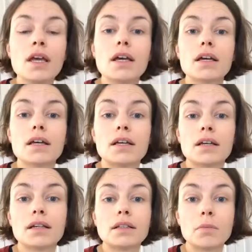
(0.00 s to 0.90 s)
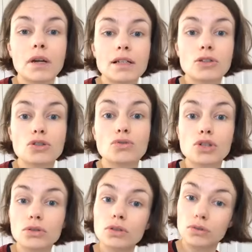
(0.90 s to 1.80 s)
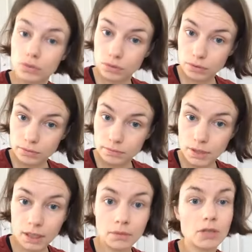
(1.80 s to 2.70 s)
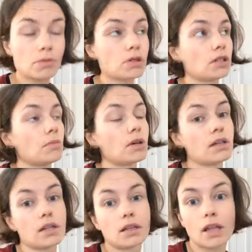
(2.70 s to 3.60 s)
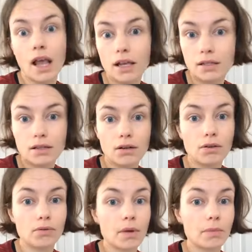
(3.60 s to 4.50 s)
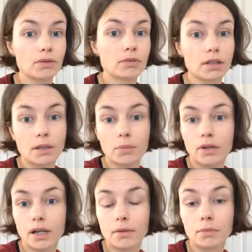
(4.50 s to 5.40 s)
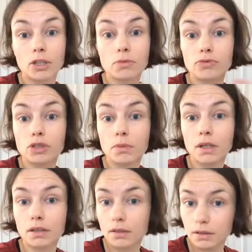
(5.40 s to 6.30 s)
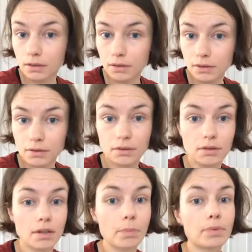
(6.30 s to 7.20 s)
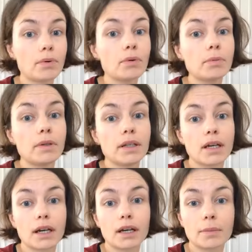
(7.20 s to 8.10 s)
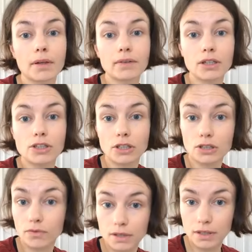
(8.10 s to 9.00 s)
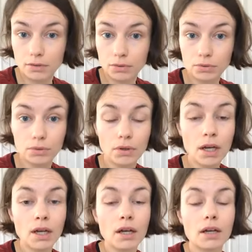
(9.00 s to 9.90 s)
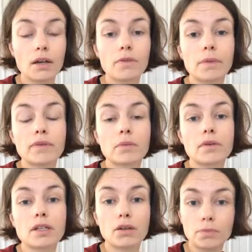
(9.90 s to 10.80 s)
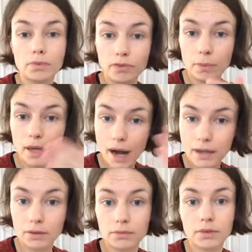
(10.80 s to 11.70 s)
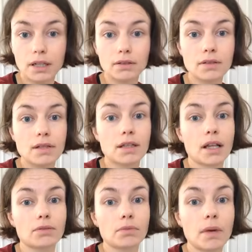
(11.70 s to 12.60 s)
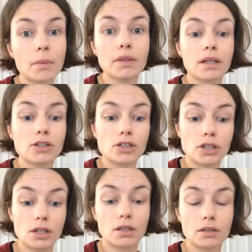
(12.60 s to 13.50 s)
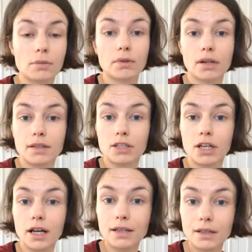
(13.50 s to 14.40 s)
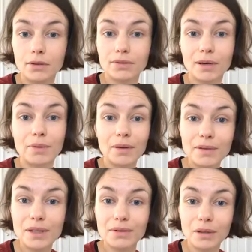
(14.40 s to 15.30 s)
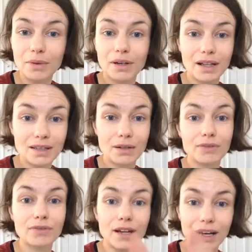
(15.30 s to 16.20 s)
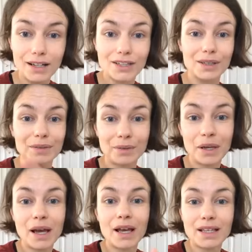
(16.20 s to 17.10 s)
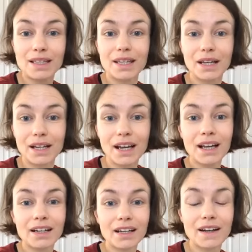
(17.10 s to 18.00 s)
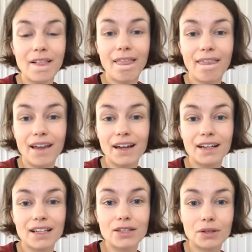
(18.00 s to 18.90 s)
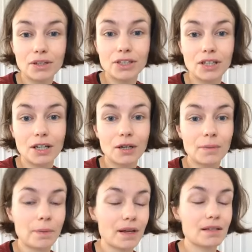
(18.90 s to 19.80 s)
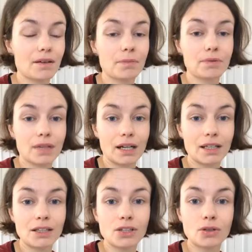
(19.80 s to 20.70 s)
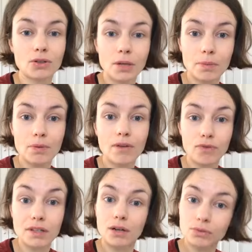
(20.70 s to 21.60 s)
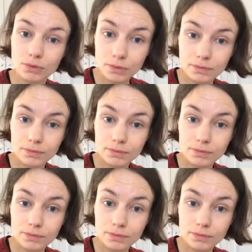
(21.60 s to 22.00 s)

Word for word: e, demokracja to są rządy ludu. Tak? mieliśmy na przykład demokrację ateńską, mamy tutaj demokra- e, mieliśmy w Rzymie e, republikę, prawda, czyli też władzę ludu, e, w pewnym rodzaju wybieraną tak, do Senatu. Mamy też e, demokrację szlachecką. Tylko problem z tą demokracją w każdym z tych e, e, historycznych państwach był taki, że to nie była władza ludu.